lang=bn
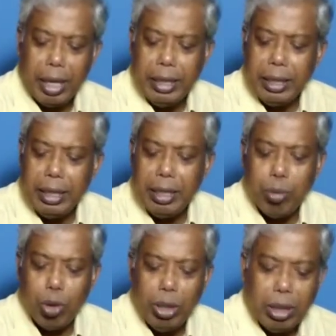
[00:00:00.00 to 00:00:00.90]
এই যে তিনটে
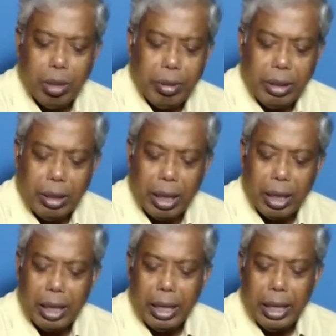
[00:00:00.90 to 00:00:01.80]
বল দেখতে পাচ্ছেন না
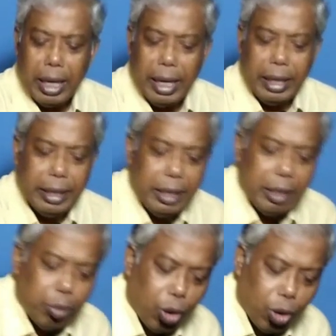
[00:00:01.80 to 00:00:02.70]
এই
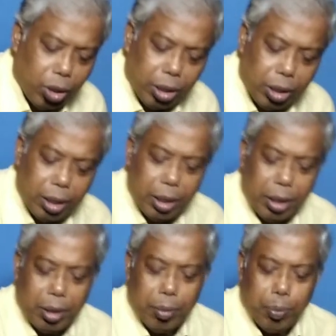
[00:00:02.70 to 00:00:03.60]
তিনটে বল
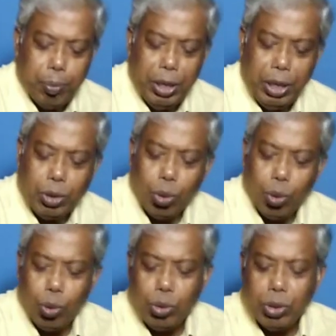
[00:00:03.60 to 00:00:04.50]

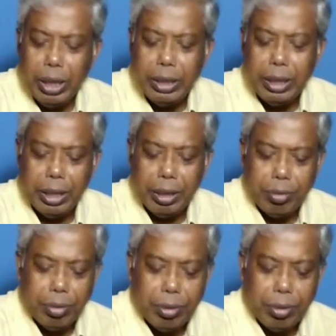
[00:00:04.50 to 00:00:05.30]
ভীষণ সেন্সিটিভ